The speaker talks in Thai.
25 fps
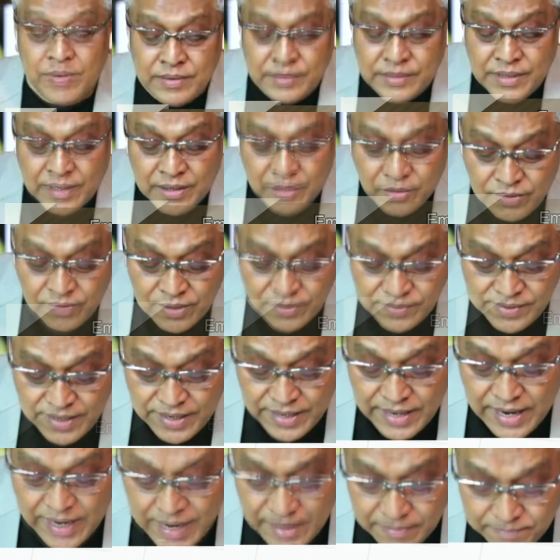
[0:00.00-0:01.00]
เชิญด
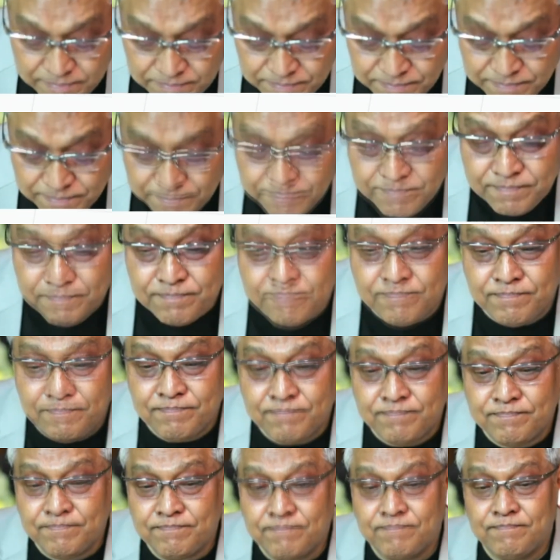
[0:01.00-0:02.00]
รสิงห์ครับ
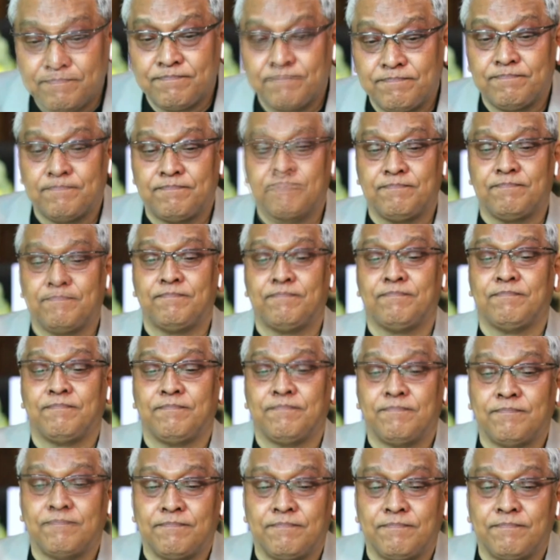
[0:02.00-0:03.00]
ครับแล้วเรา